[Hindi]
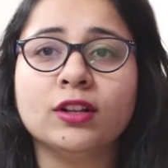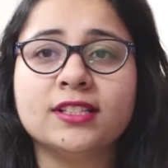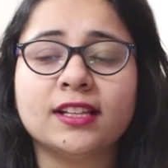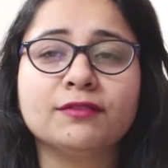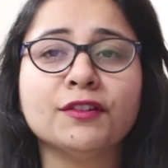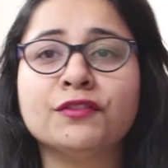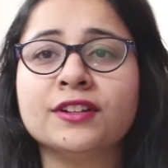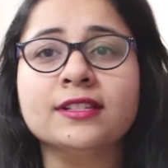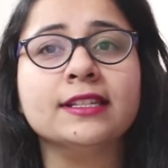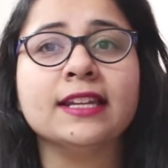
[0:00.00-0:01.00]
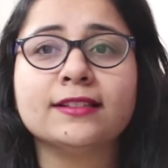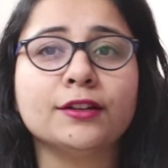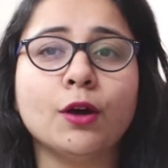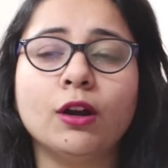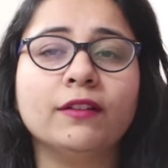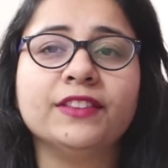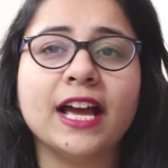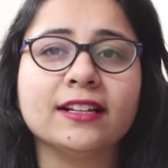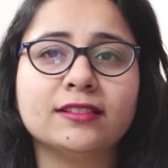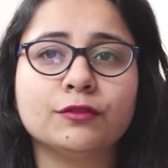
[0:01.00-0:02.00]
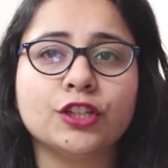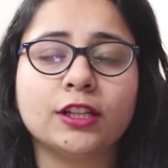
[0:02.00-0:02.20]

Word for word: बहुत ज़्यादा फिर फ्रिजीनेस एंड ऑल ऑफ दैट स्टफ